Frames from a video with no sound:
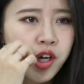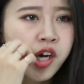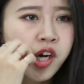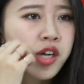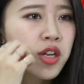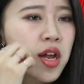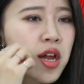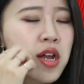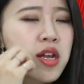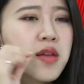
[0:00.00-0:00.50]
可
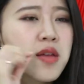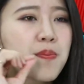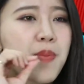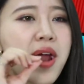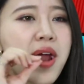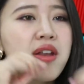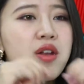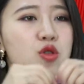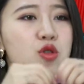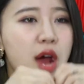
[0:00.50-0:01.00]
能一
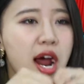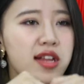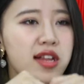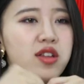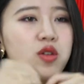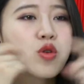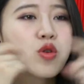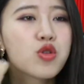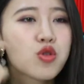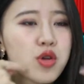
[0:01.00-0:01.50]
般的女孩
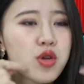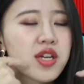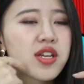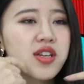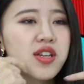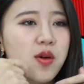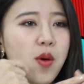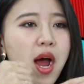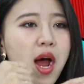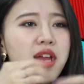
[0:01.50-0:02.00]
子会最
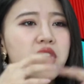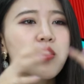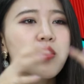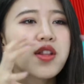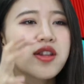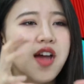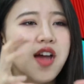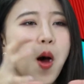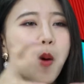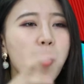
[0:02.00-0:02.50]
喜欢，因为
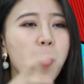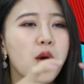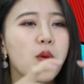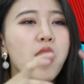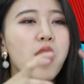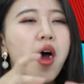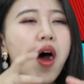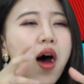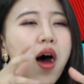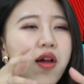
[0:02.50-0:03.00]
草莓
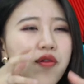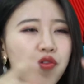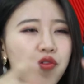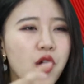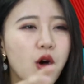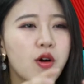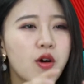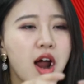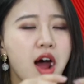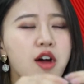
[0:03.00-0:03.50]
味很
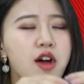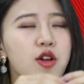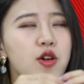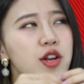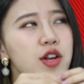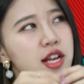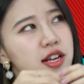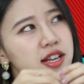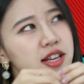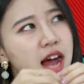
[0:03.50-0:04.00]
浓，然后有
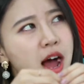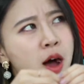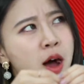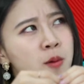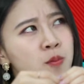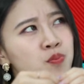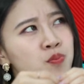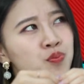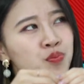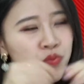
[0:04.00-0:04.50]
点
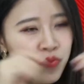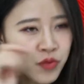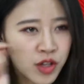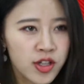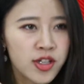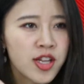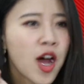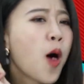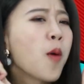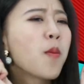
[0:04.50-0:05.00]
像
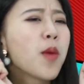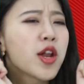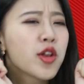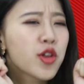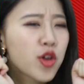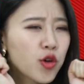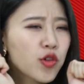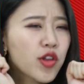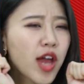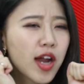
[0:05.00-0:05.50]
草莓
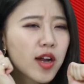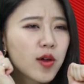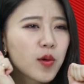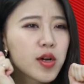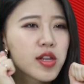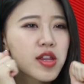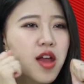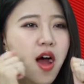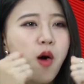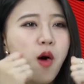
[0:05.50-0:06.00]
牛奶的
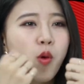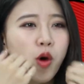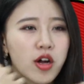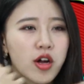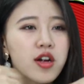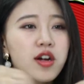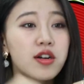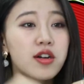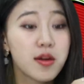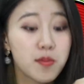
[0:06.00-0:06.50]
味道。我
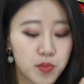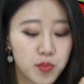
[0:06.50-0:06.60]
个人